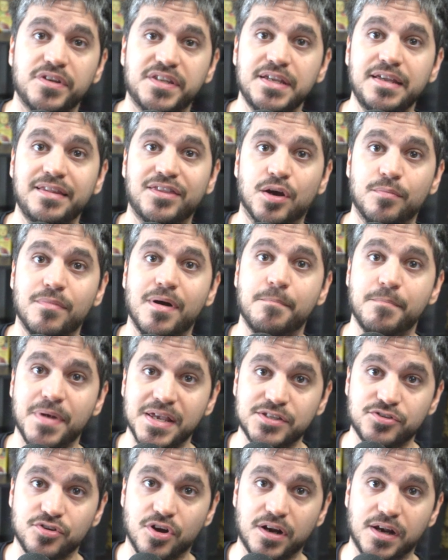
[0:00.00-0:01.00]
le dis dans ma
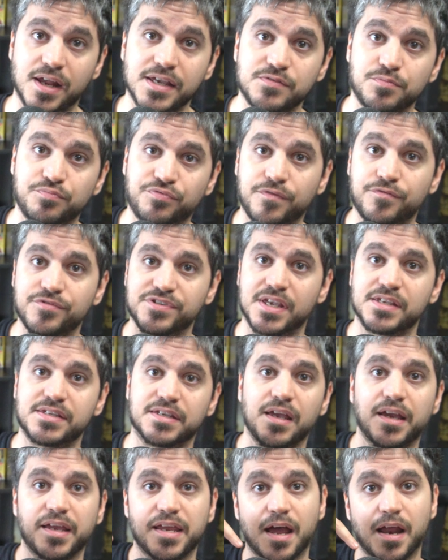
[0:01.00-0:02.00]
masterclass, vous pouvez vous
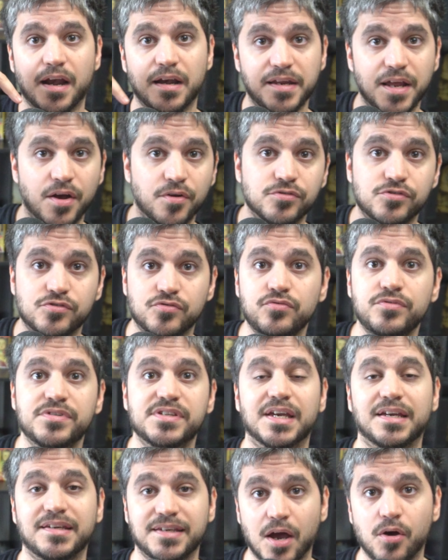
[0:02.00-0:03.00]
inscrire, il y a un lien en dessous,
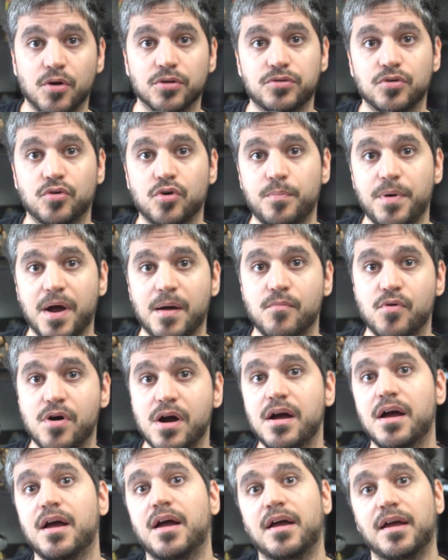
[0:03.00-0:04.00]
c'est 40 euros par
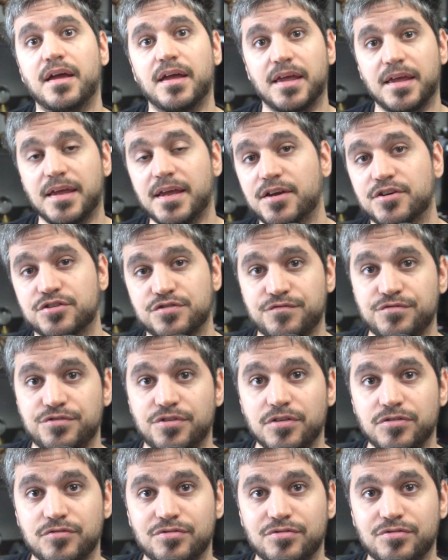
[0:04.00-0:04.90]
mois et je vous donne